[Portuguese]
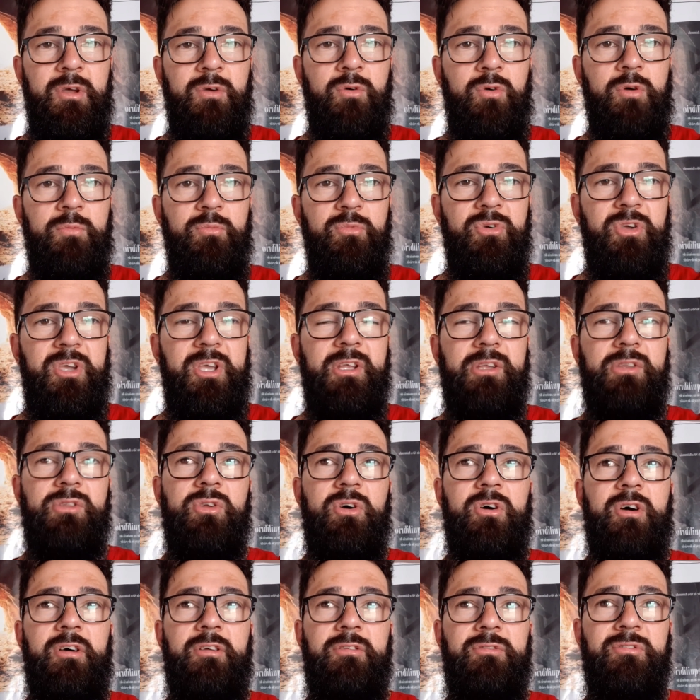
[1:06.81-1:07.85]
Como que
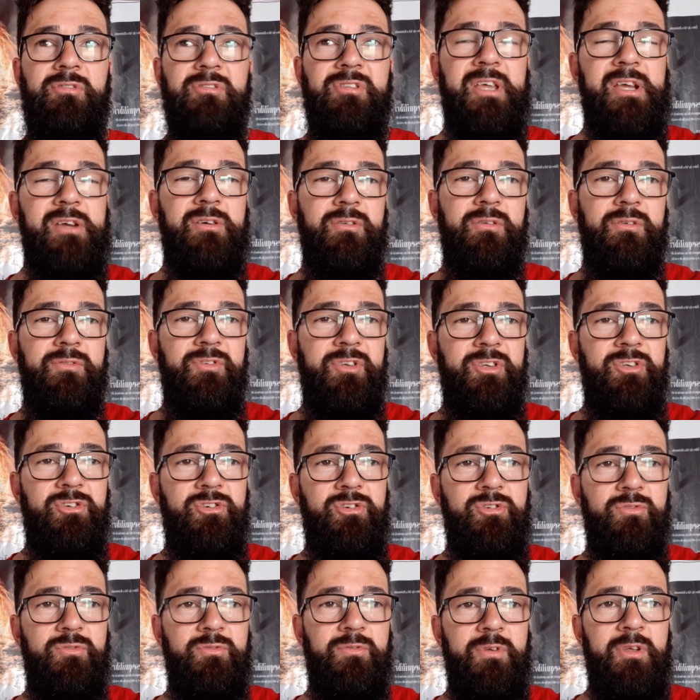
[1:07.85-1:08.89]
nós do século
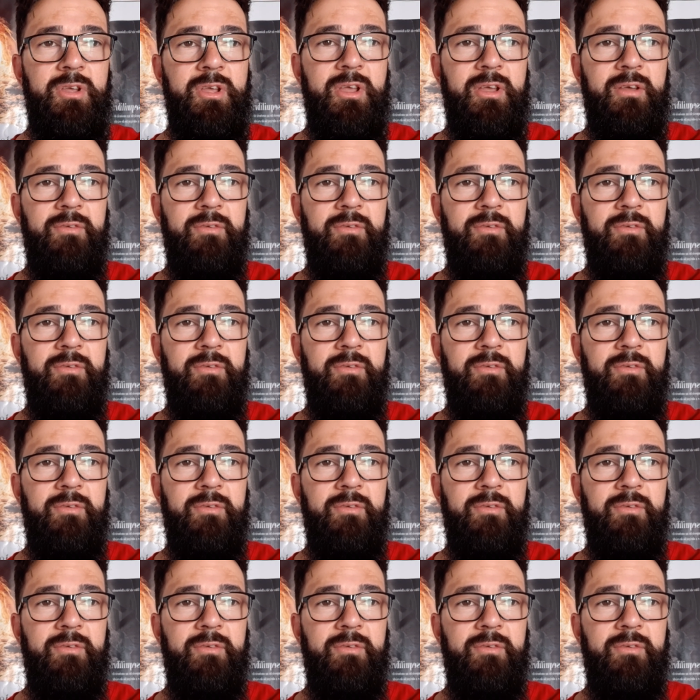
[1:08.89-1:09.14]
XXI